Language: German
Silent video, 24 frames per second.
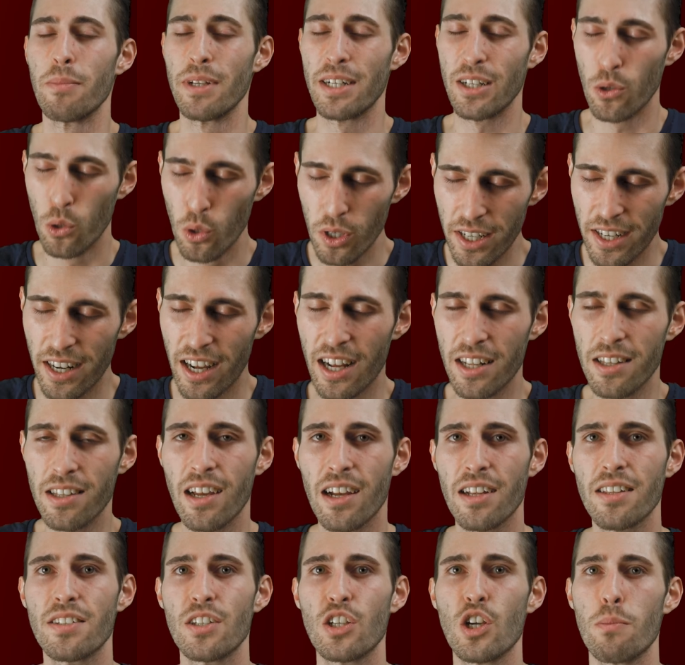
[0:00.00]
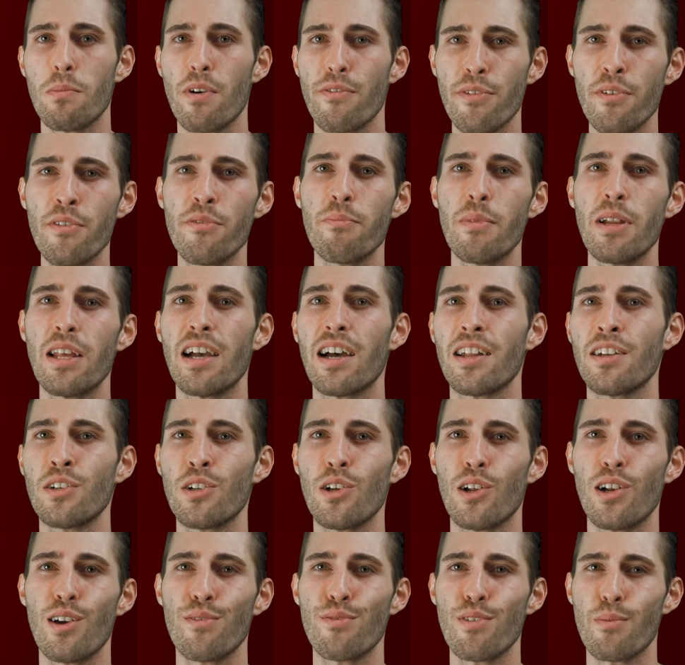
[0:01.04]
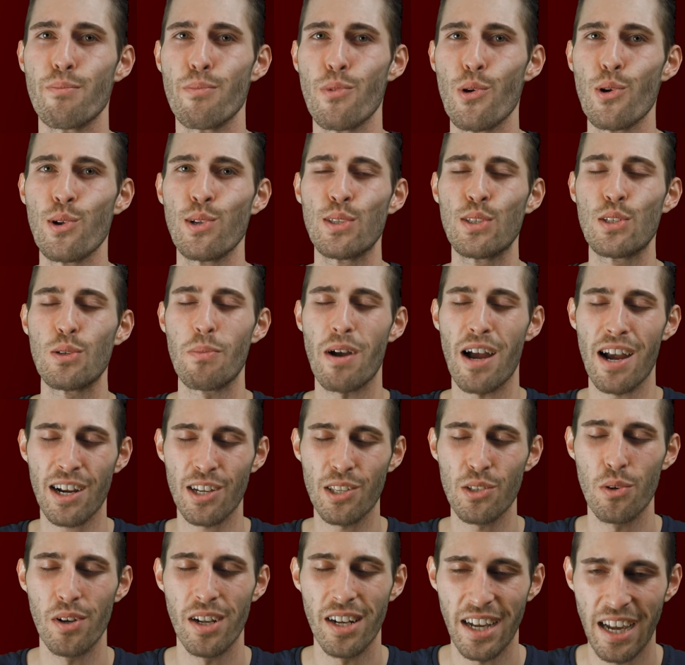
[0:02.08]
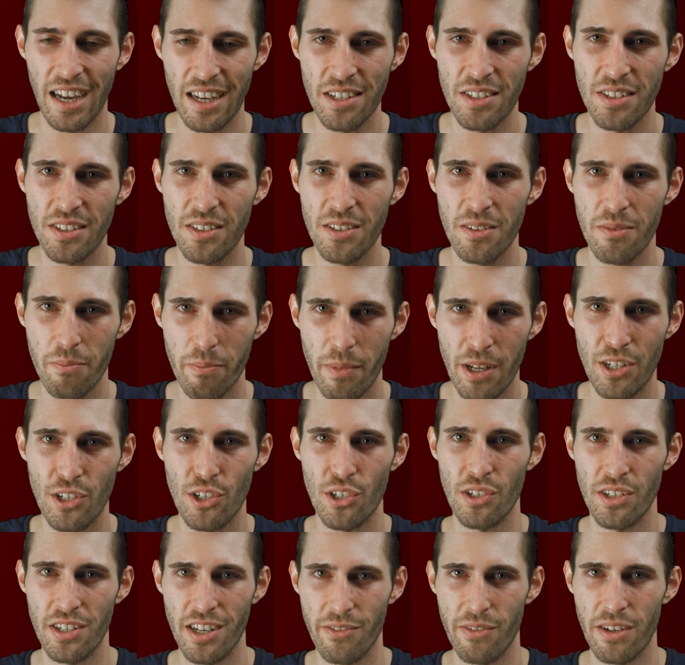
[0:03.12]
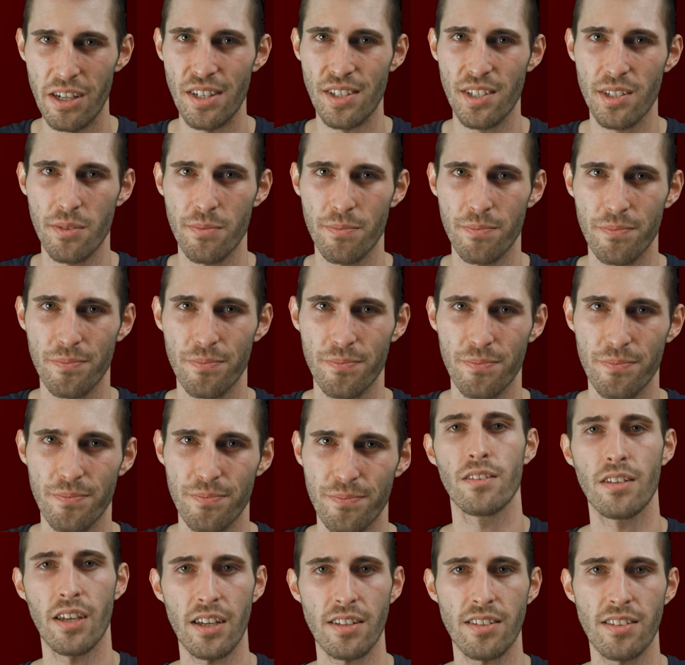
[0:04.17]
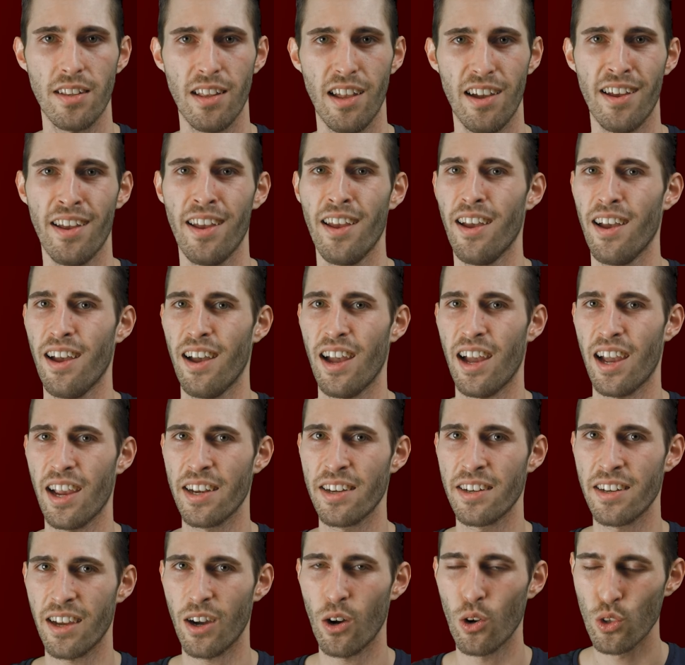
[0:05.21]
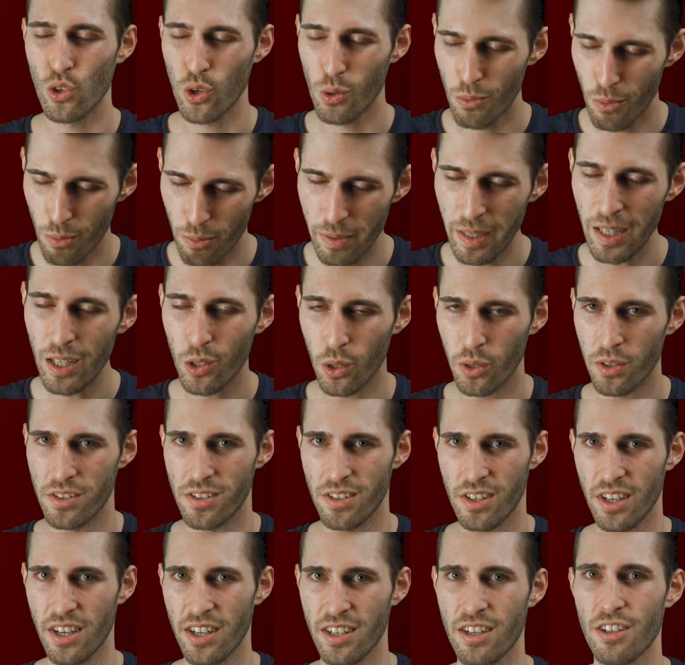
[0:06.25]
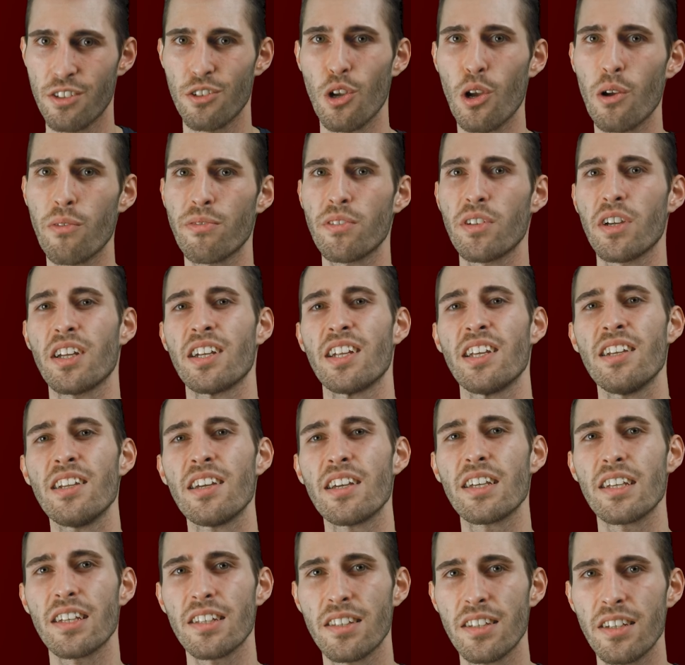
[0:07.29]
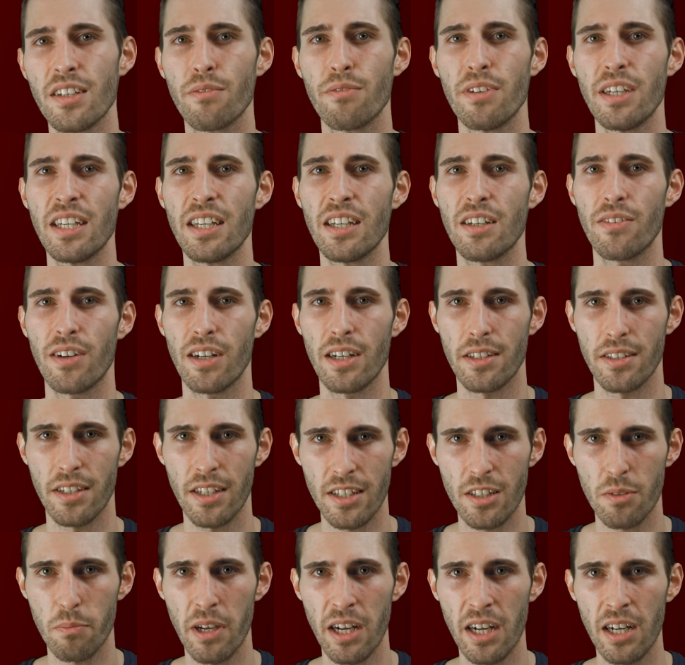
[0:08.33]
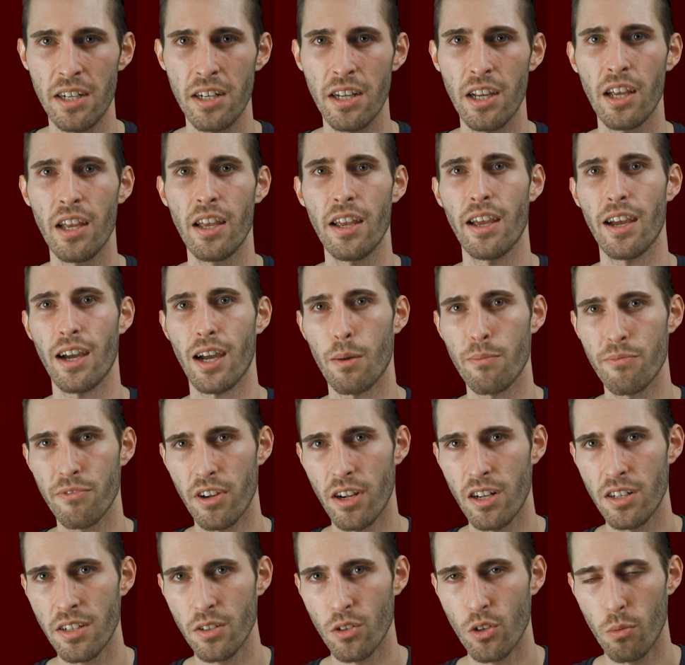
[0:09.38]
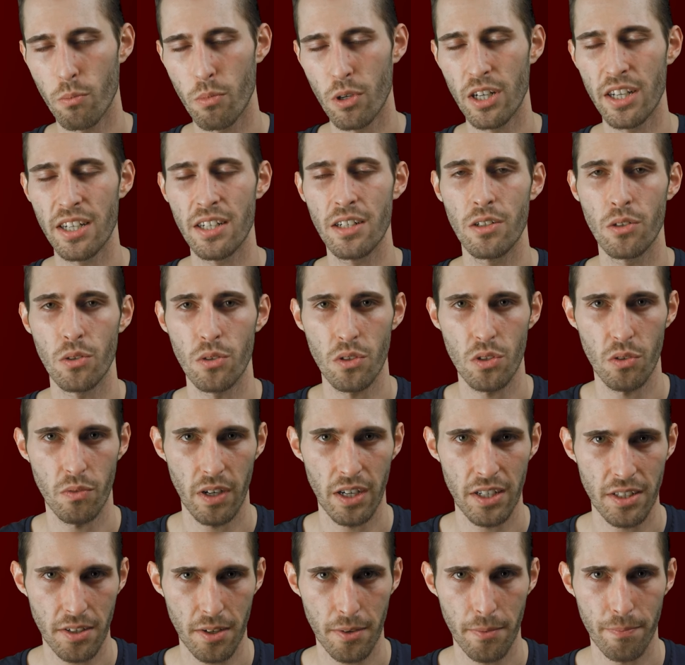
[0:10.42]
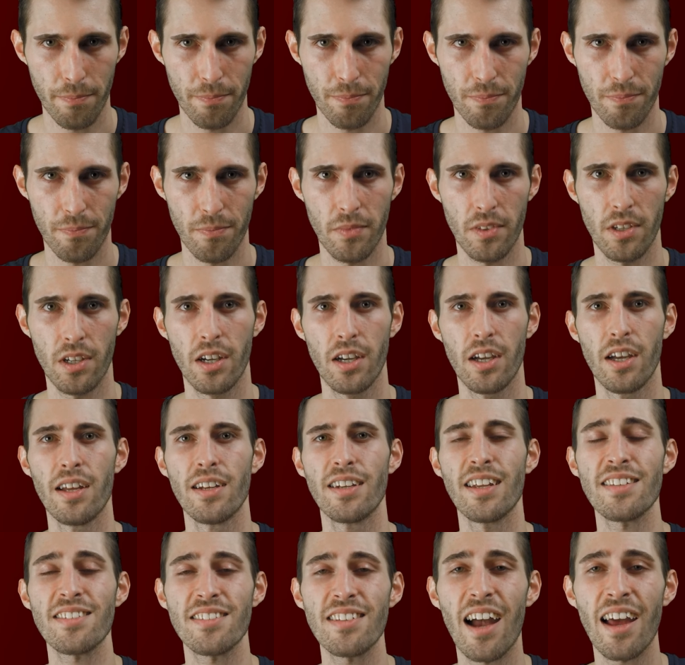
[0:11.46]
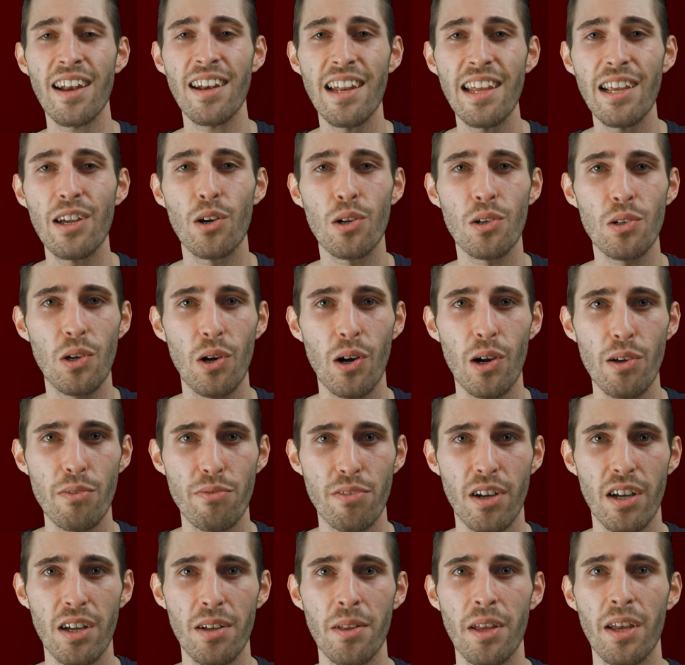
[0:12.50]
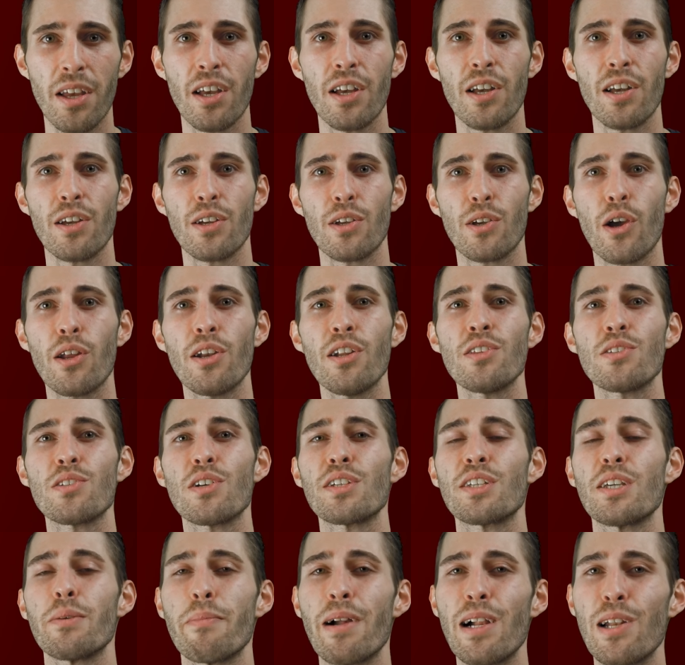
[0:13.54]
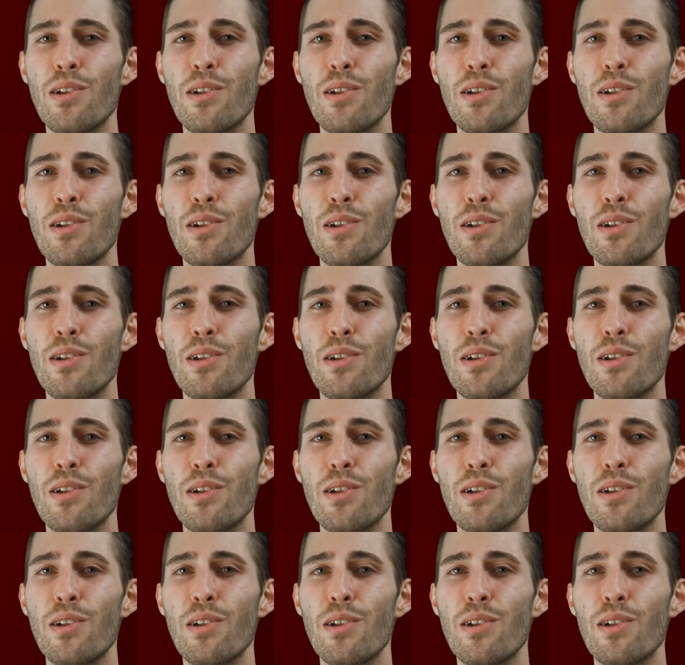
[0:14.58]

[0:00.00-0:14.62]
mit 188,5 Milliarden Dollar Vermögen zum aktuell reichsten Menschen der Welt. Tesla, ein Automobilkonzern des Öfteren in der Kritik wegen Qualitätsmängeln, herabfallenden Komponenten und so weiter. Dessen Anleger und Käufer können solche